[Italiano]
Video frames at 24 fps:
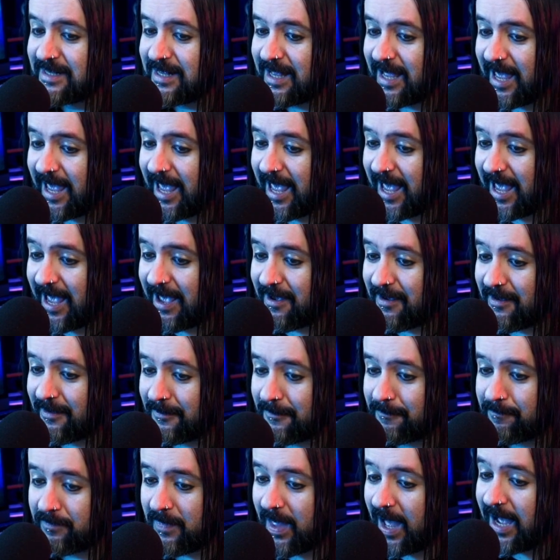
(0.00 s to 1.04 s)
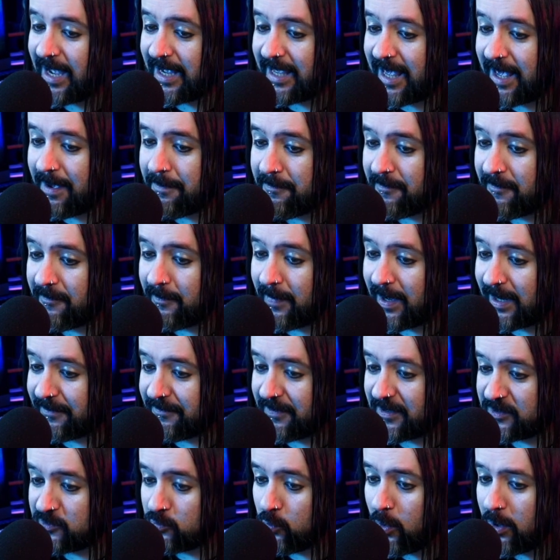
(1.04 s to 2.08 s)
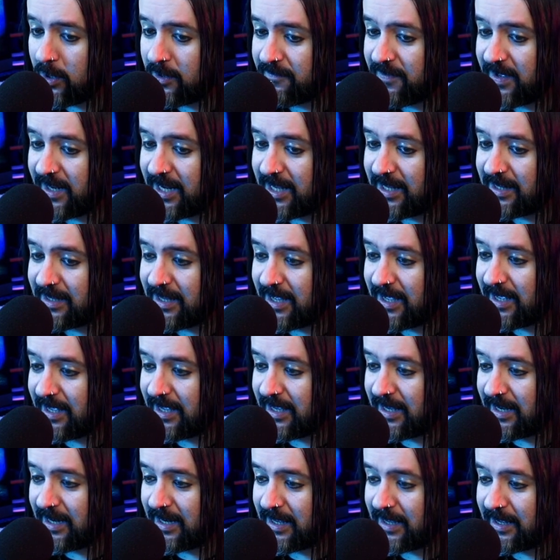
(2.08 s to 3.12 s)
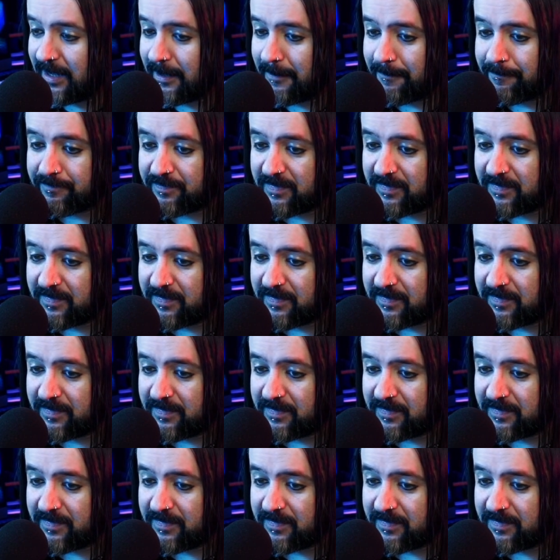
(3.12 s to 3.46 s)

e anche Marvel's Wolverine, il,